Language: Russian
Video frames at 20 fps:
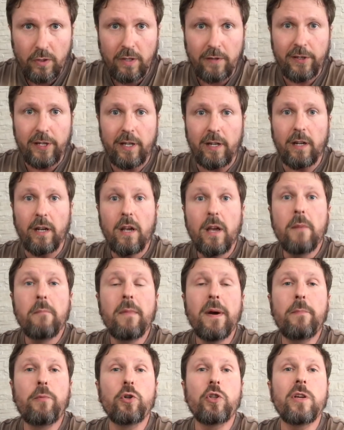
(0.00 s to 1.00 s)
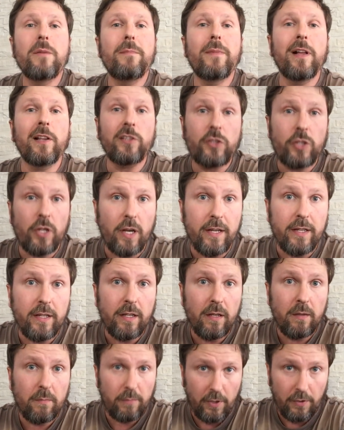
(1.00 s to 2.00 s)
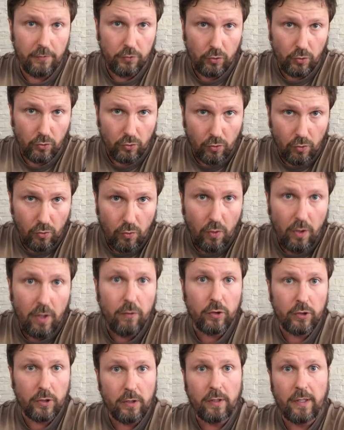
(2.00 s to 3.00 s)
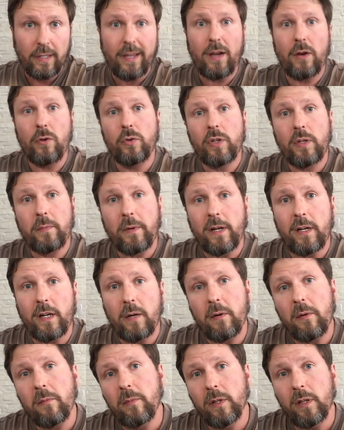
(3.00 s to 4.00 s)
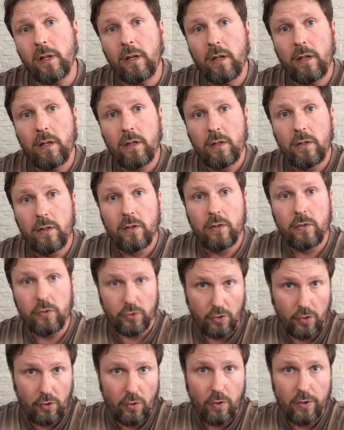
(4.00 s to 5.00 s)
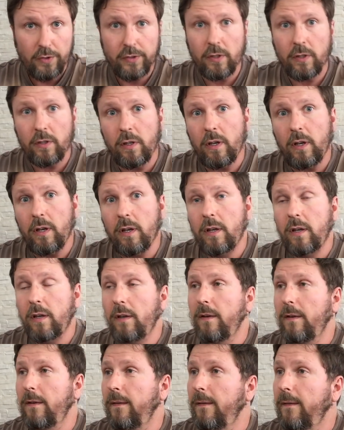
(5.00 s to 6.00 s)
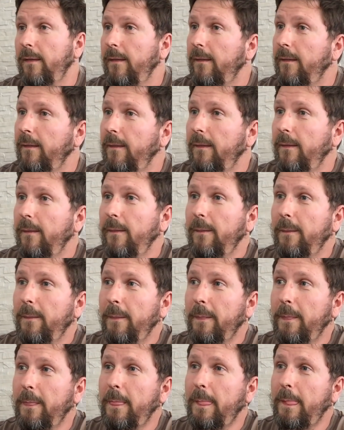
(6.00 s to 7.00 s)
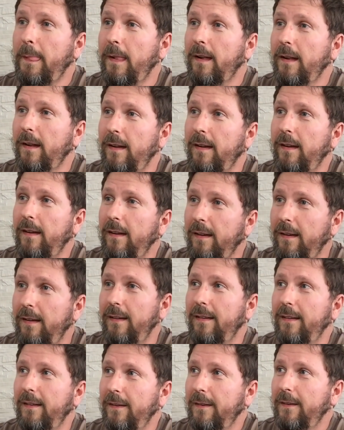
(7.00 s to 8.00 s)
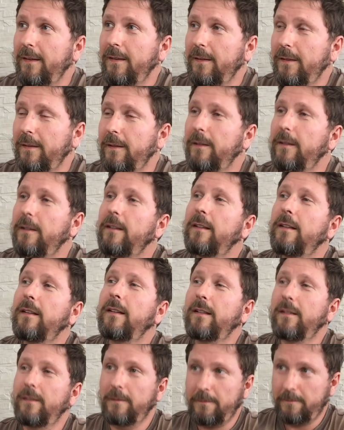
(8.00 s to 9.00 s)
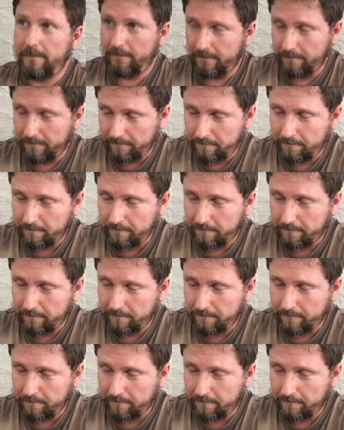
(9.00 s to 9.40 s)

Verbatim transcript: говорили? Мы будем молчать про все другое. Вот когда у них программа была. Серьезно, да. Мы таким командам помогаем. Это Яшин в первую очередь в Красносельском